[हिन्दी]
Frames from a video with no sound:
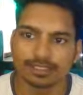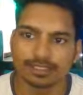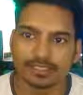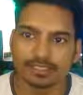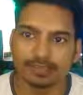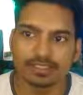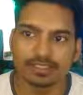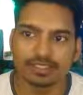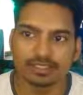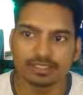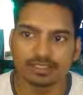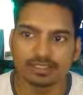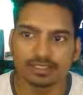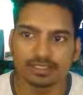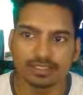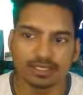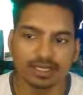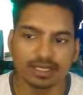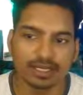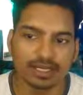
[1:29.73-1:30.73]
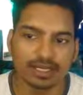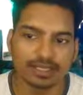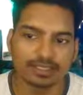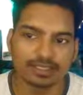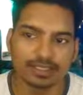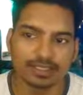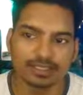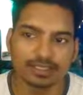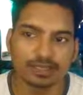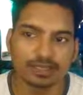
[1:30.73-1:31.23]
सेम ही चीज़ दिखेगा गाइज
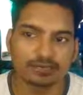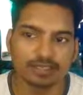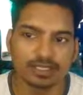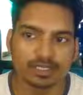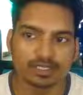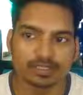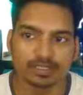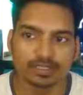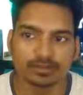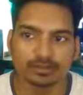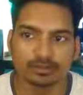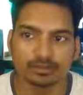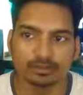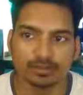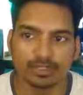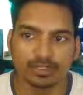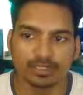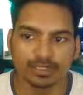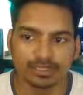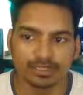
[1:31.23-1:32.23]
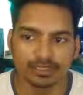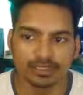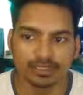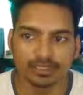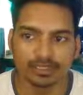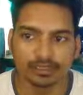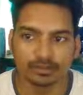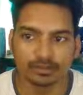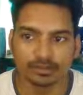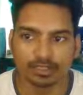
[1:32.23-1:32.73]
जैसे आप सर्च कंसोल पे
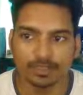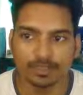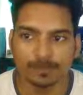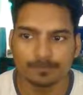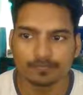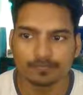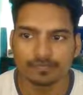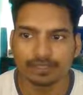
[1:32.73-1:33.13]
क्लिक करोगे